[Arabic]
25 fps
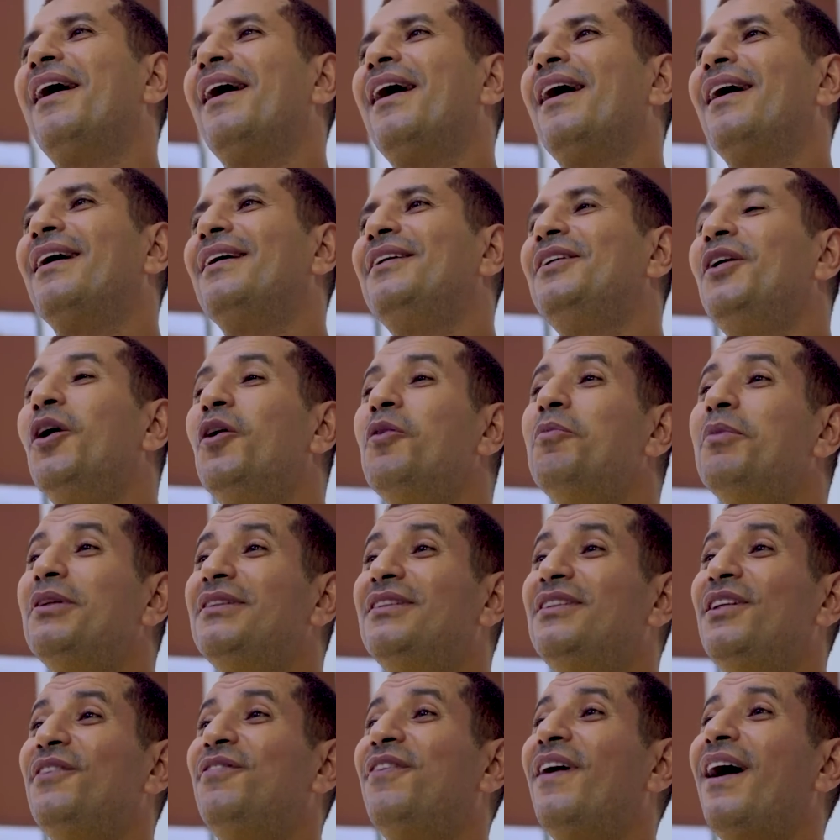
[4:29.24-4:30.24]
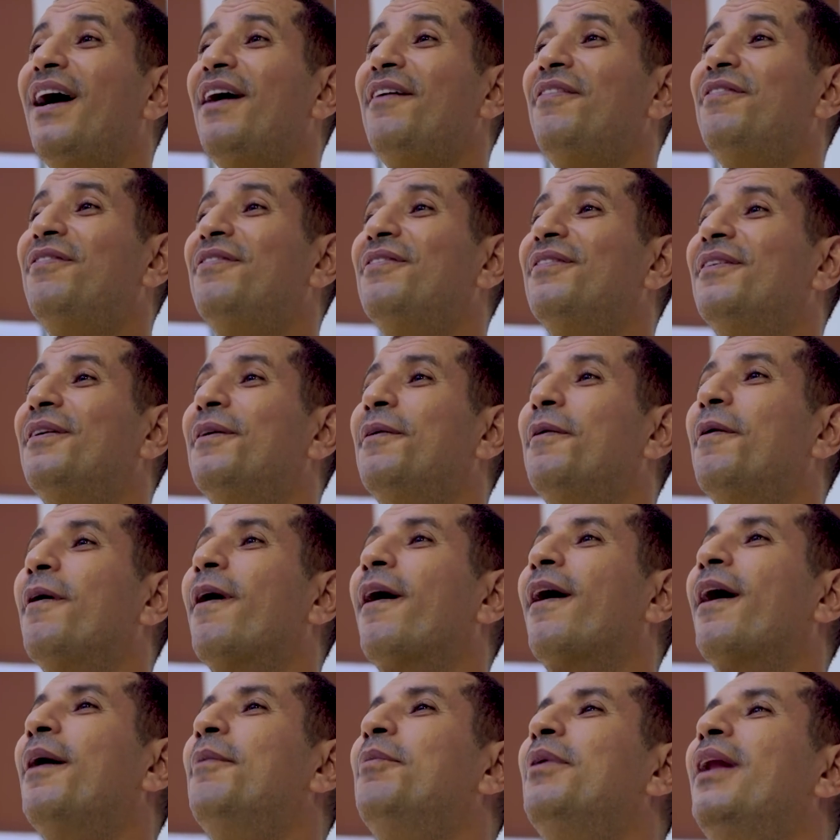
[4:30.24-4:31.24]
يوم الزفاف
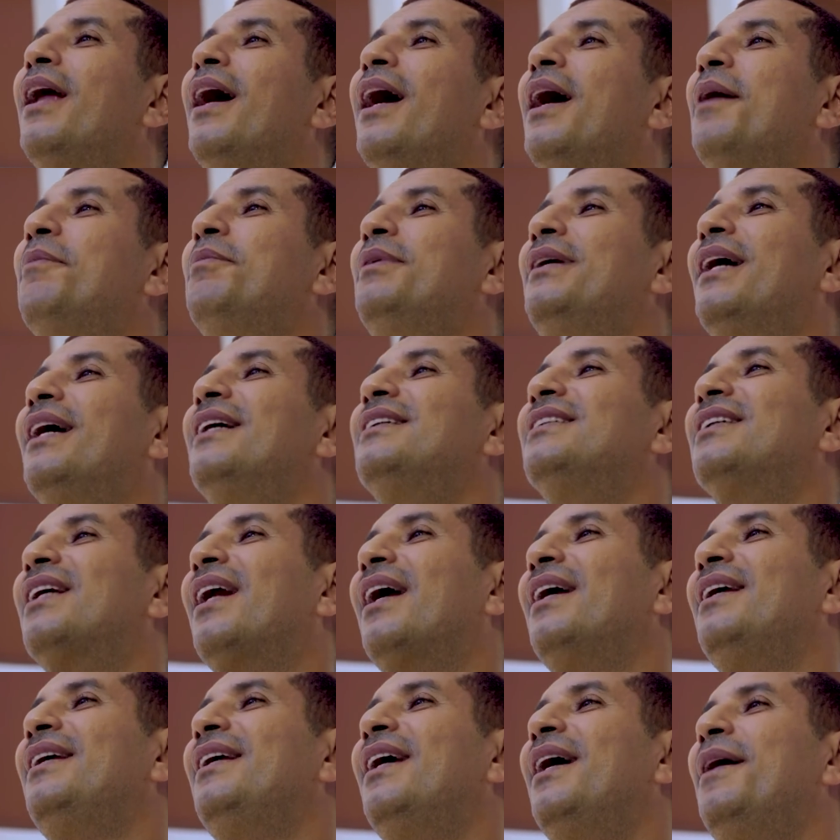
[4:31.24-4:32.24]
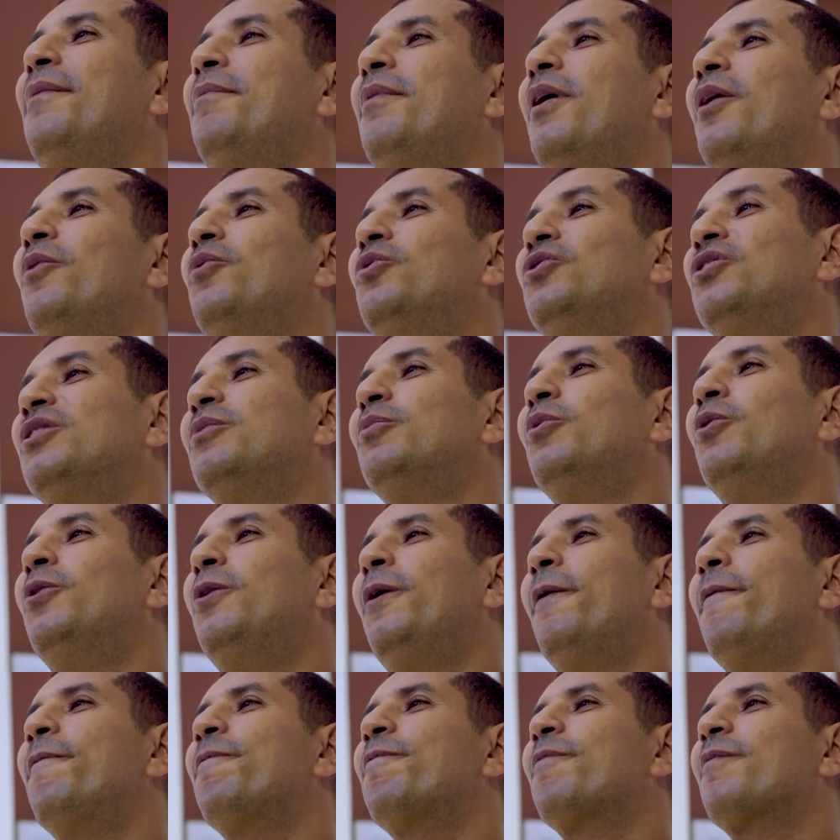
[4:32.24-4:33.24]
قبلها بعشرة أيام أو أسبوع
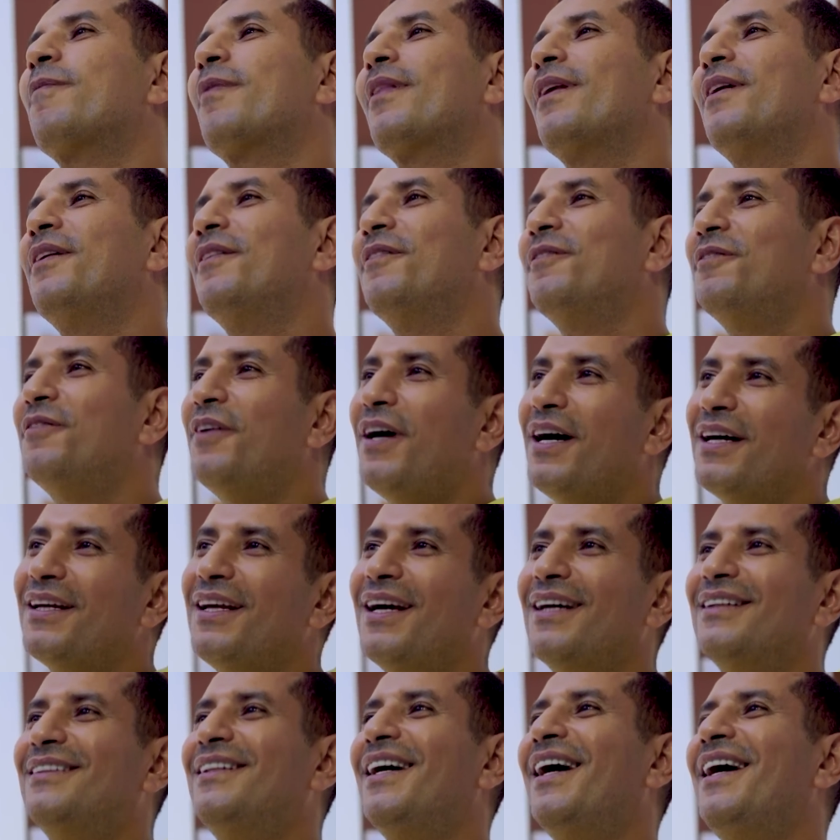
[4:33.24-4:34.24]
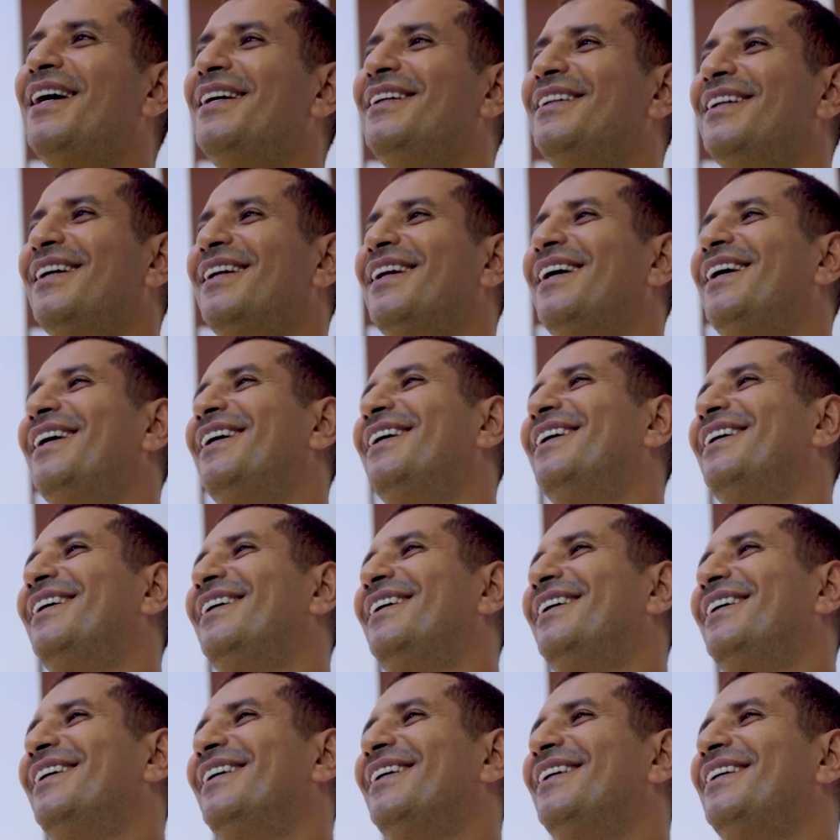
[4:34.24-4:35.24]
فاجأتها إن أنا
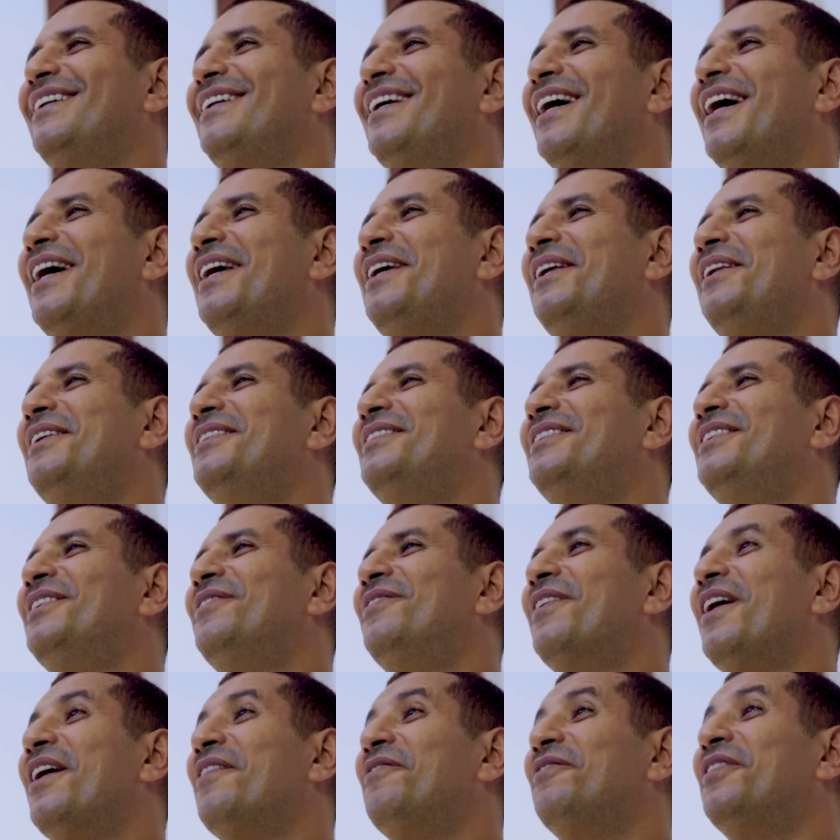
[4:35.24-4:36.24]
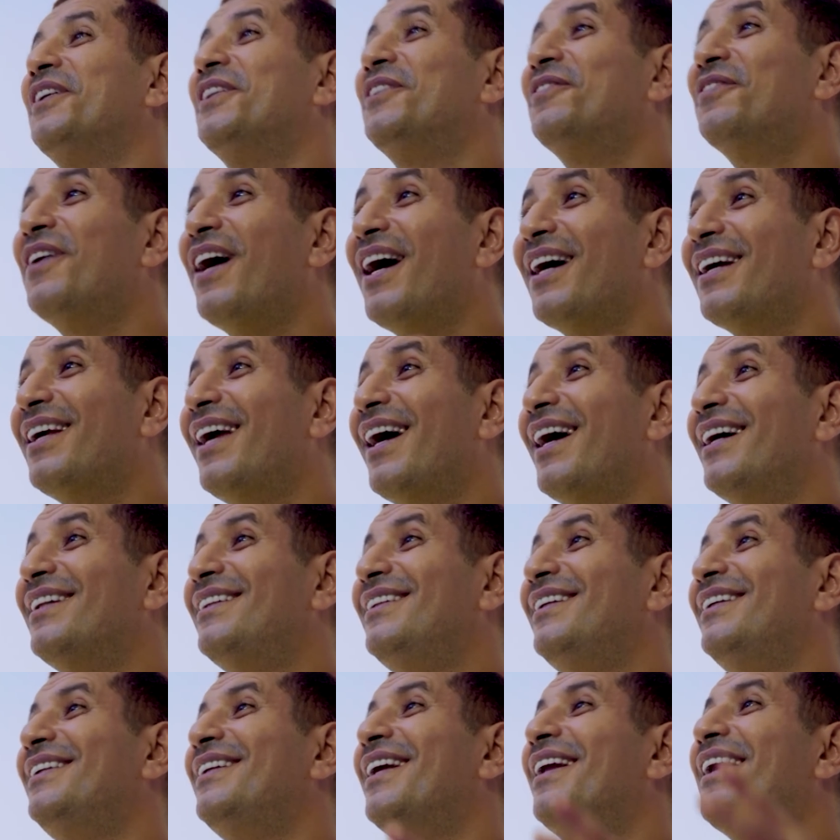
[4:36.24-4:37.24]
جاي للزفاف فتفاجأت
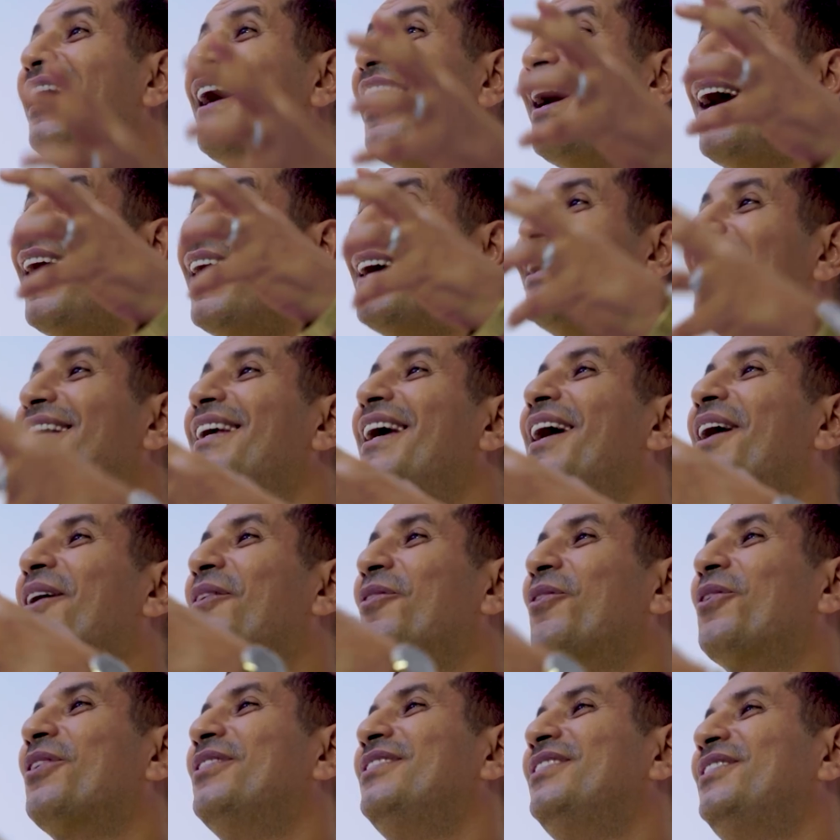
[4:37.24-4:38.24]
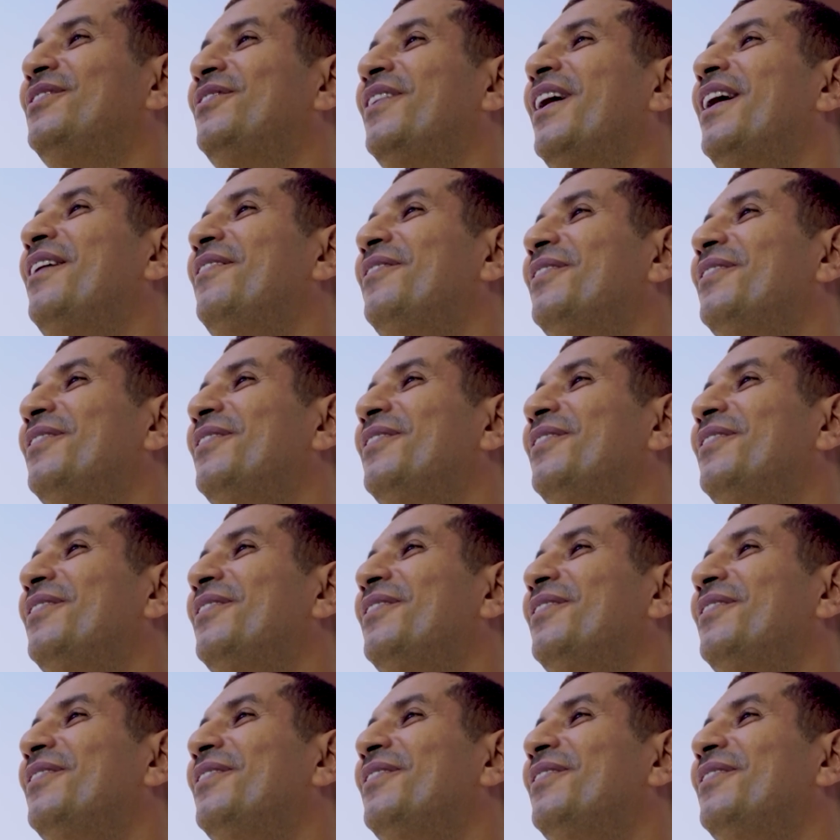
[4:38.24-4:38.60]
إن أنا أجي أحضر الزفاف